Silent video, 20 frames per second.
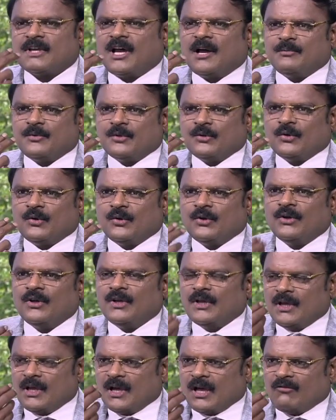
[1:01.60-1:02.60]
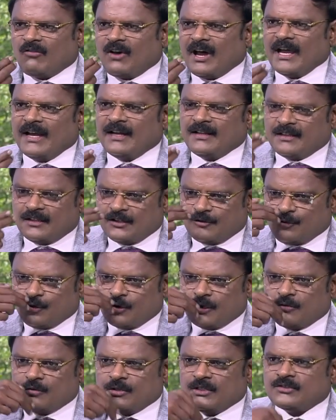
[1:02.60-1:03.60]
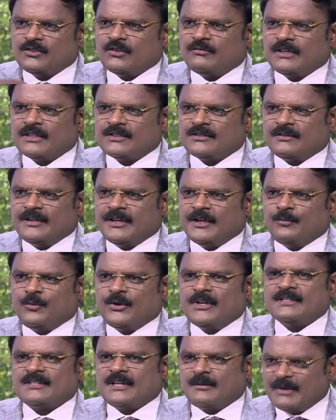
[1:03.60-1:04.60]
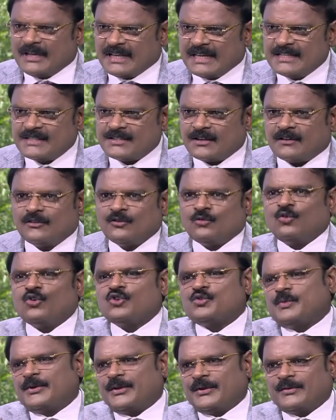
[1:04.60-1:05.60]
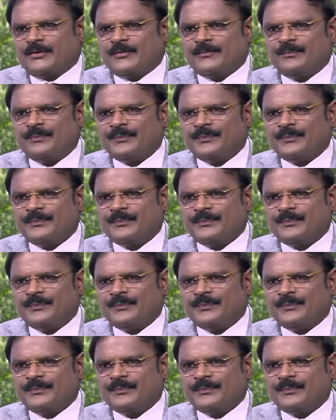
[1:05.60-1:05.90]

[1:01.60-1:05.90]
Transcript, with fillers: சாப்பிட்டதும் வாயிலேருந்து அந்த ஃபுட்டு யூசஃபகஸ் வழியாக போயிட்டு ஸ்டமக் ரீச் ஆகிறது க்ளோஸ் பண்ணிக்கும்